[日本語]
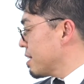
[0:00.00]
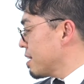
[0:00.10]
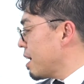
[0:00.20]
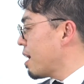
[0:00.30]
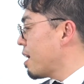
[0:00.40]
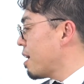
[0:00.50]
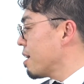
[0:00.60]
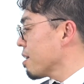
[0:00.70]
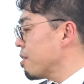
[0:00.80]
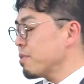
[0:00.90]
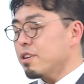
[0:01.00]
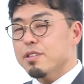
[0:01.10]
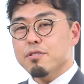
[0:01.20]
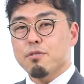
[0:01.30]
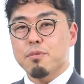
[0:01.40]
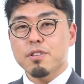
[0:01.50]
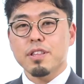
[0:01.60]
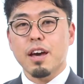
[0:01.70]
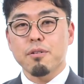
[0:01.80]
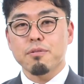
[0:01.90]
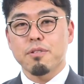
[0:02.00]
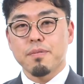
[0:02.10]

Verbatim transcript: ああ髪切ったと思ってたよと